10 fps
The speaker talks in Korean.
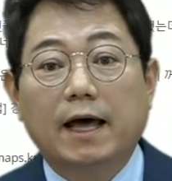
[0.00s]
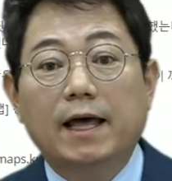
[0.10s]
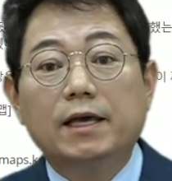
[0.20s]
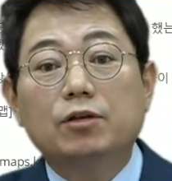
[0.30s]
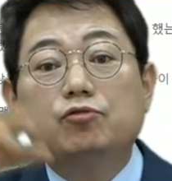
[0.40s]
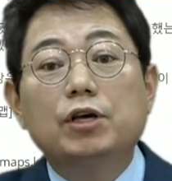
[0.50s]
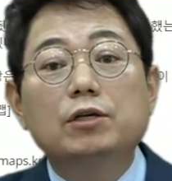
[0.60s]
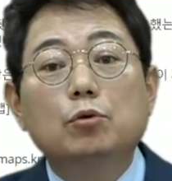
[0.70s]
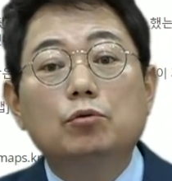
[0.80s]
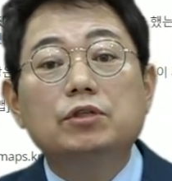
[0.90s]
다행히
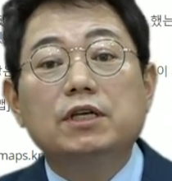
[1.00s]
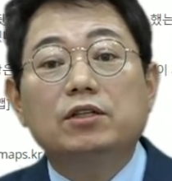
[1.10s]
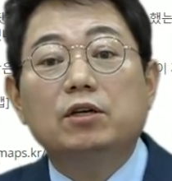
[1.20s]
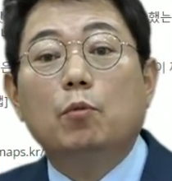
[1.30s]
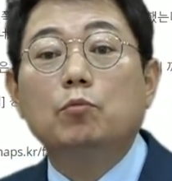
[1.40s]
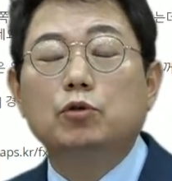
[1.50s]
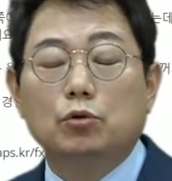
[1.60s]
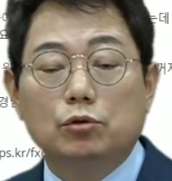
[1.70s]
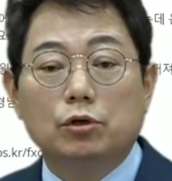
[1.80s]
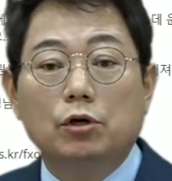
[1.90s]
뒤에서 오던 차들이
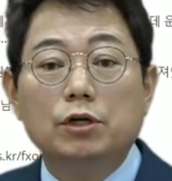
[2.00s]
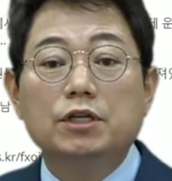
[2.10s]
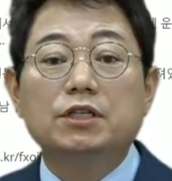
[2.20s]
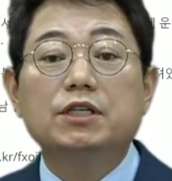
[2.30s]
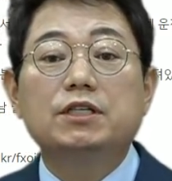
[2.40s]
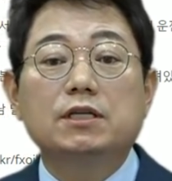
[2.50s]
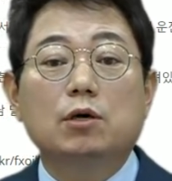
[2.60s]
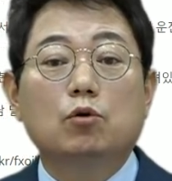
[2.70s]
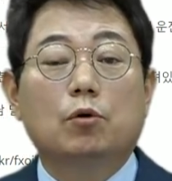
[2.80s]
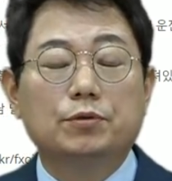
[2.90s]
멈춰줘서 2차
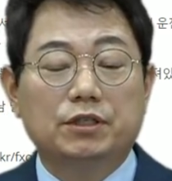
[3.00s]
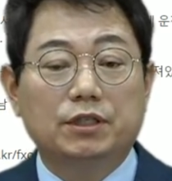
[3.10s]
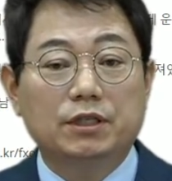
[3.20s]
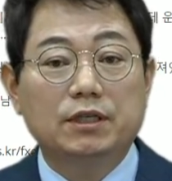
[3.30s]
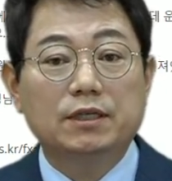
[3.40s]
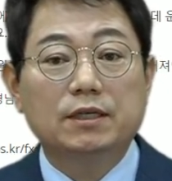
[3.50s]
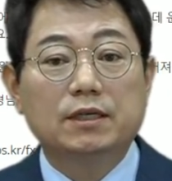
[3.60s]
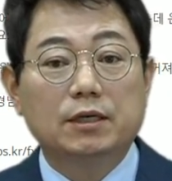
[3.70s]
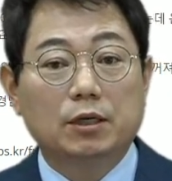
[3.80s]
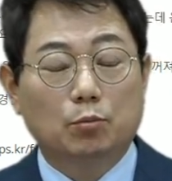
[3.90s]
사고 없이
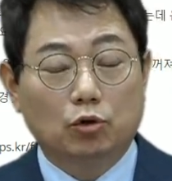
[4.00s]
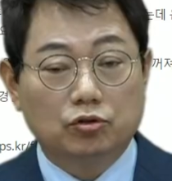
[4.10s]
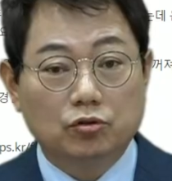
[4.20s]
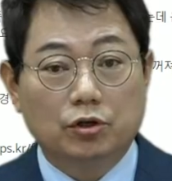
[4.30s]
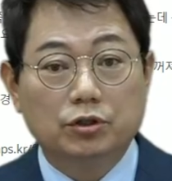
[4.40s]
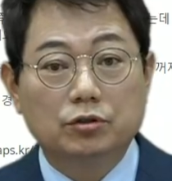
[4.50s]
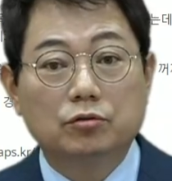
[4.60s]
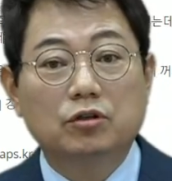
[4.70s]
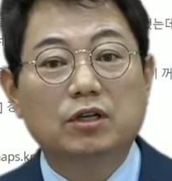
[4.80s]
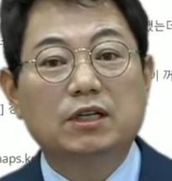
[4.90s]
목숨
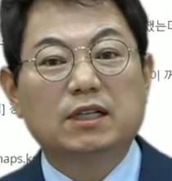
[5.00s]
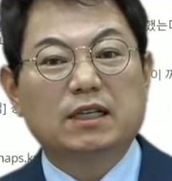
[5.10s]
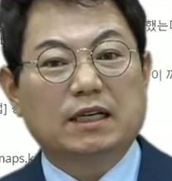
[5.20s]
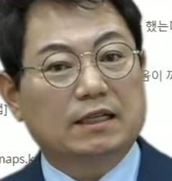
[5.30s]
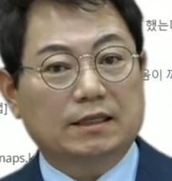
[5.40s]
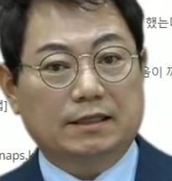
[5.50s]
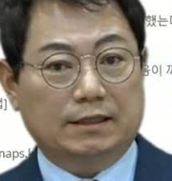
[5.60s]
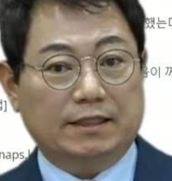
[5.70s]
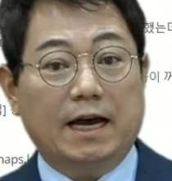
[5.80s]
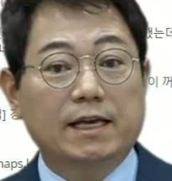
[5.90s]
건지고
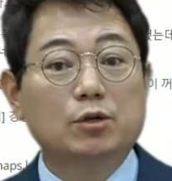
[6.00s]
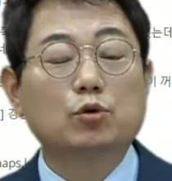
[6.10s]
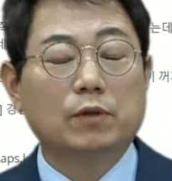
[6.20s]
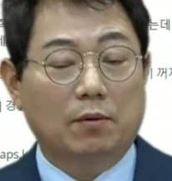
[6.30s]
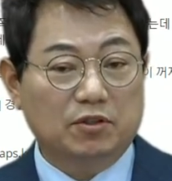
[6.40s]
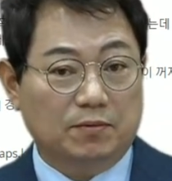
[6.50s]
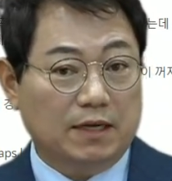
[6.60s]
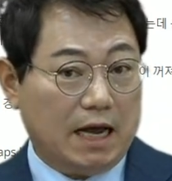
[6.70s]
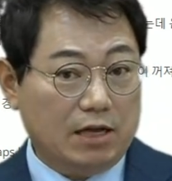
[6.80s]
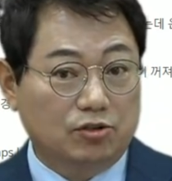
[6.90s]
그 장애는 조금
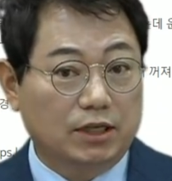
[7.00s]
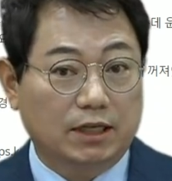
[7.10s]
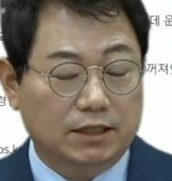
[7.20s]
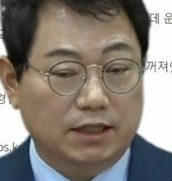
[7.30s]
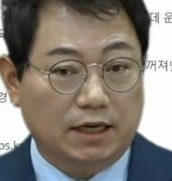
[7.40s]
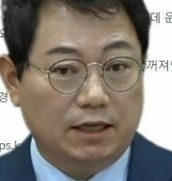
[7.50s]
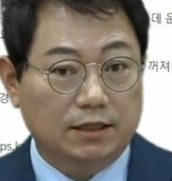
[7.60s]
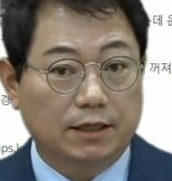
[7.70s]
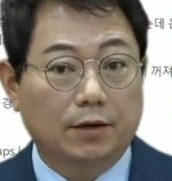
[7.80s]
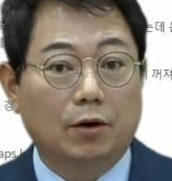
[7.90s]
남았지만 아주 크게 다치지
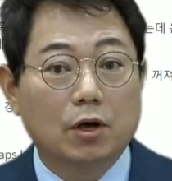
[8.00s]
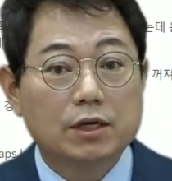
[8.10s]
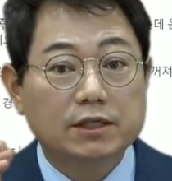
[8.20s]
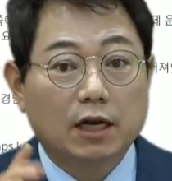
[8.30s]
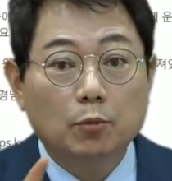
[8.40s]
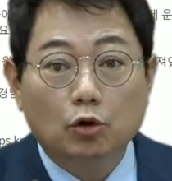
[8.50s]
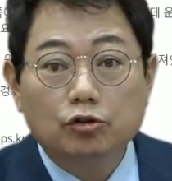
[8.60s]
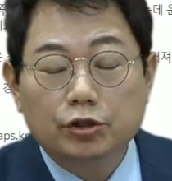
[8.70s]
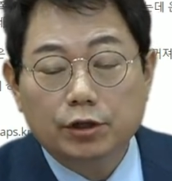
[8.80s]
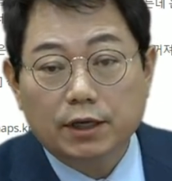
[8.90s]
않았는데요. 사람이
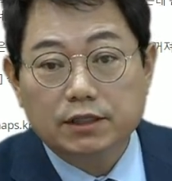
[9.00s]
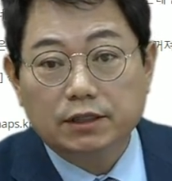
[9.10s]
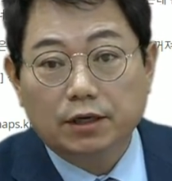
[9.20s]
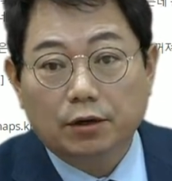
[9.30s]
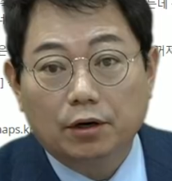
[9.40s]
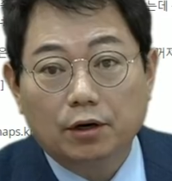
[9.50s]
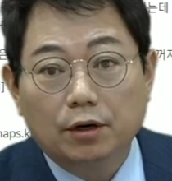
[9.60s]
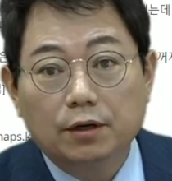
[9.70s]
어디로 튕겨났을까요?